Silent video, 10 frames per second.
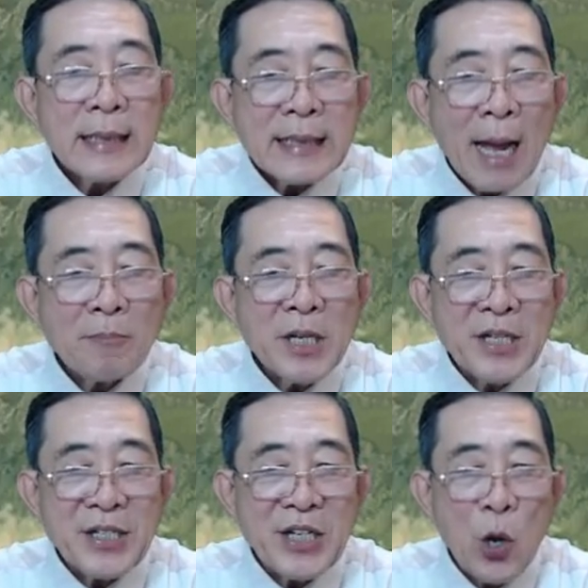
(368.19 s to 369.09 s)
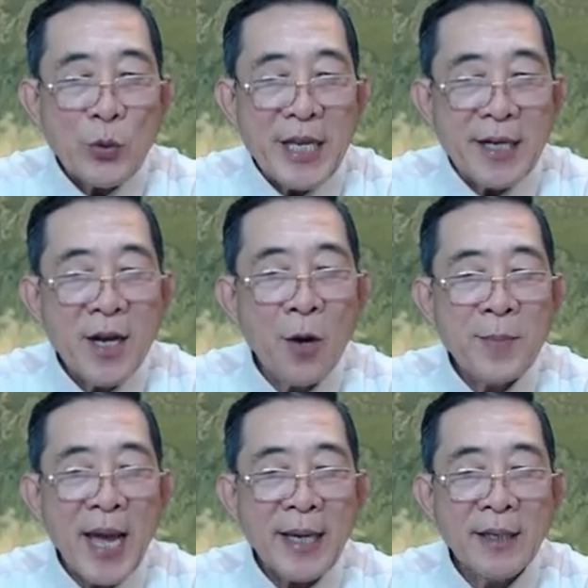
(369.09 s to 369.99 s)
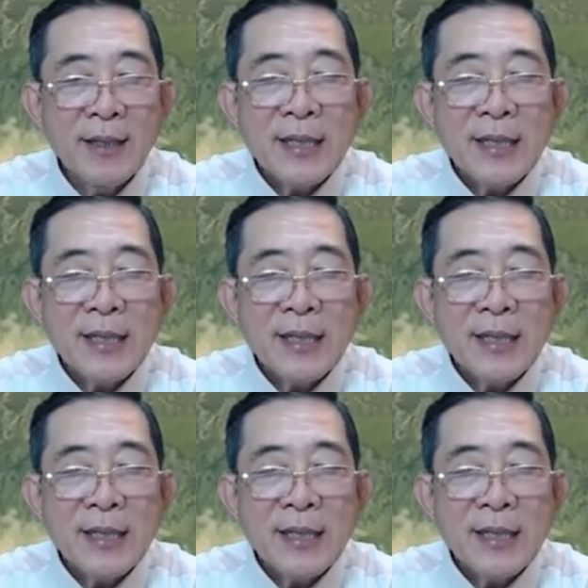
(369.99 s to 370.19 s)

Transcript: Đám người lộ diện hôm nay